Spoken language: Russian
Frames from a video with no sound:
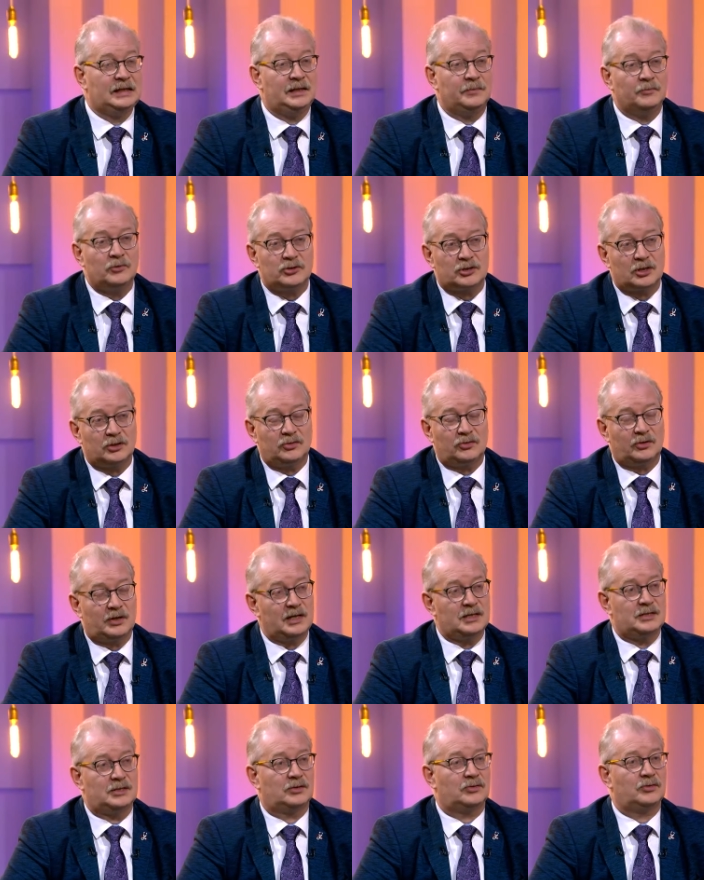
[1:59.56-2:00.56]
Немножко
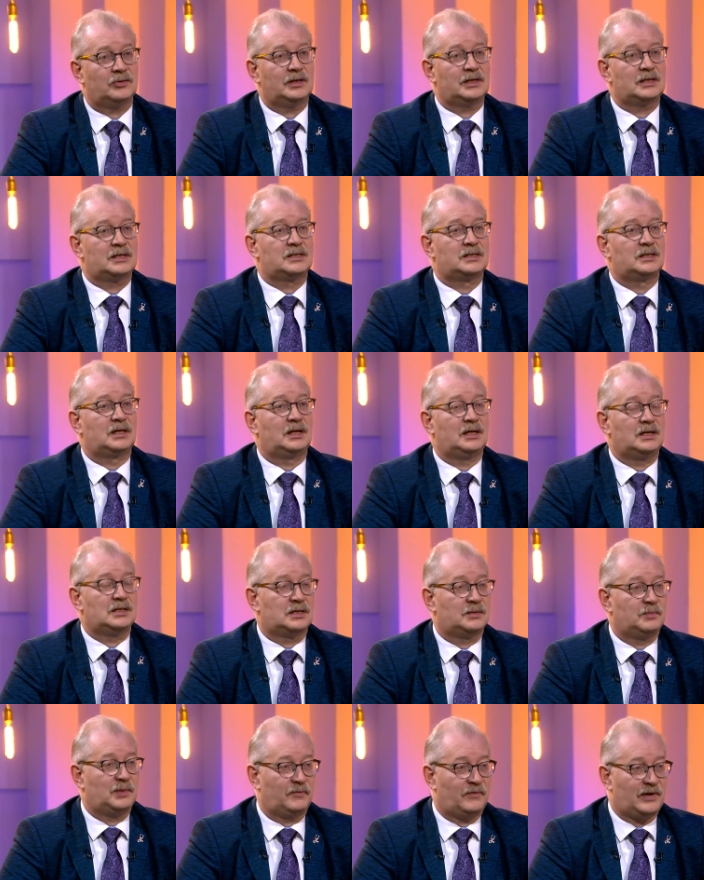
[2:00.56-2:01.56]
другая ситуация,
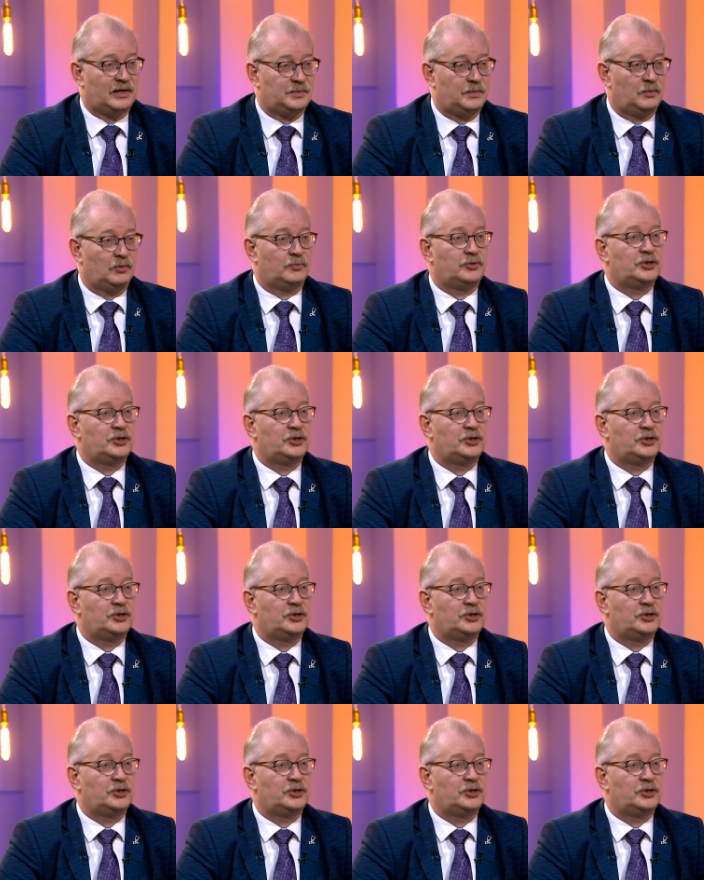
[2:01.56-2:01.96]
если мы возьмем